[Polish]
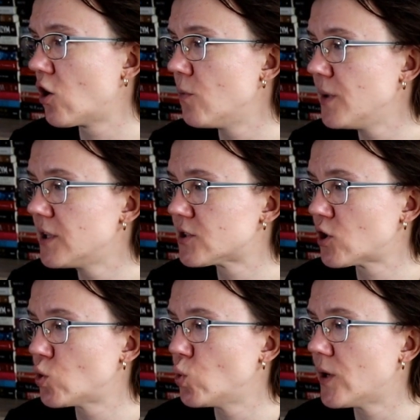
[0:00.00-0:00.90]
Komiks,
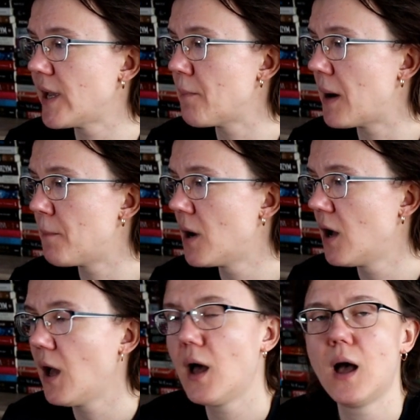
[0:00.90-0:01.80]
który ja mam,
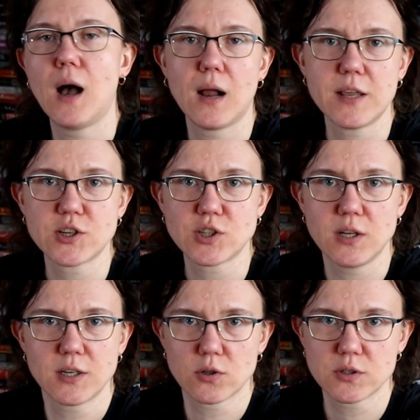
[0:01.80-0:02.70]
ale
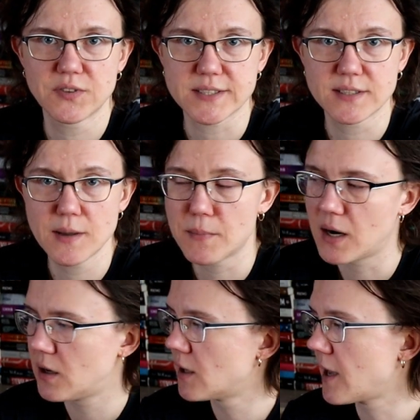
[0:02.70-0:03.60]
jeżeli ktoś z Was nie
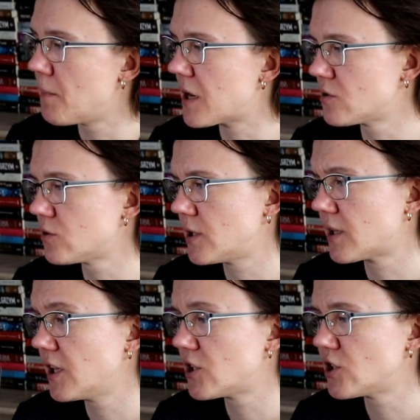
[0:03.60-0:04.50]
ma, ja bardzo
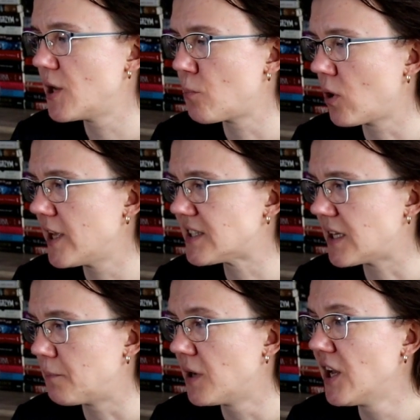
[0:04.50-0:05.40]
serdecznie
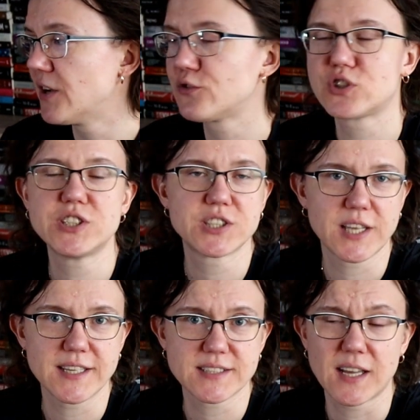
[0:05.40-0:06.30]
polecam
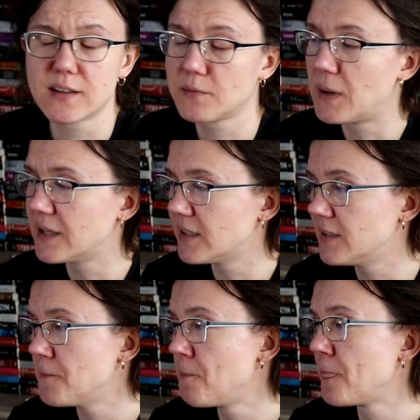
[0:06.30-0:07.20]
wszystkie
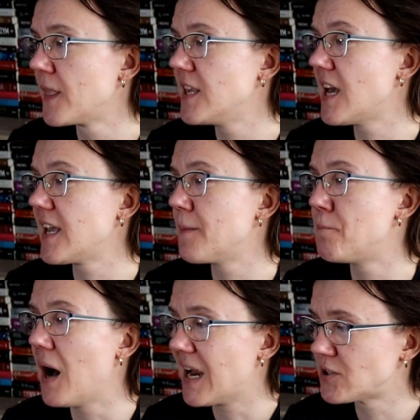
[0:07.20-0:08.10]
Sandmany. Ja je
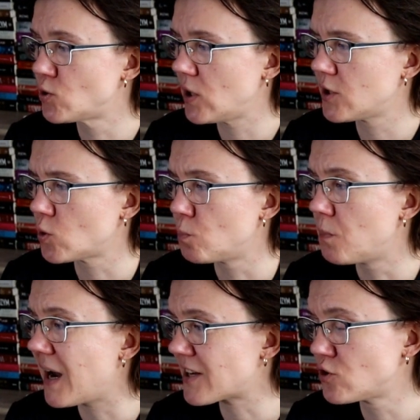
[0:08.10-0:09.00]
bardzo, ale to
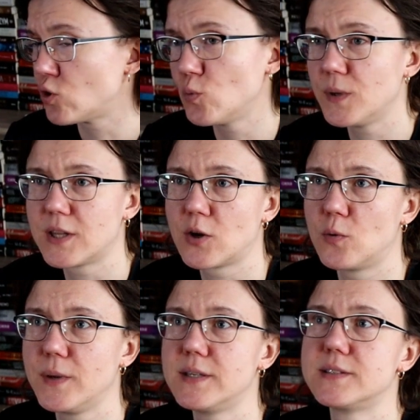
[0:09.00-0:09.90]
bardzo lubię te
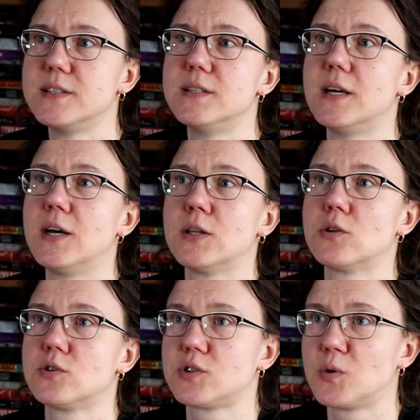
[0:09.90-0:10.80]
komiksy.
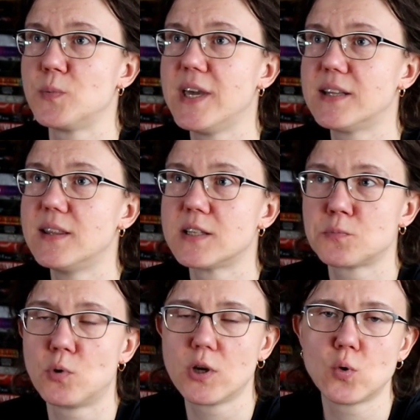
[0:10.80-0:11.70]
To są jedne
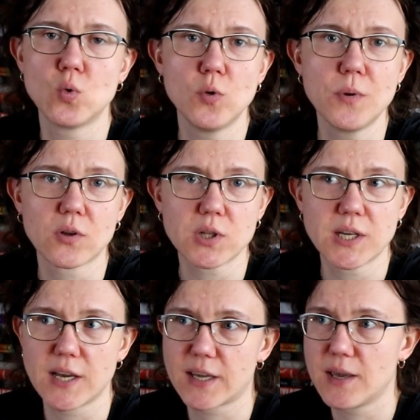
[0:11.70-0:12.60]
z moich
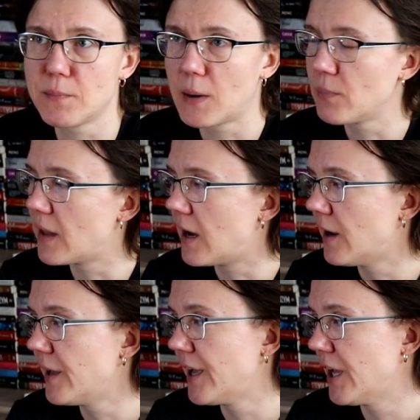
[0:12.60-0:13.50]
ulubionych, jakie mam na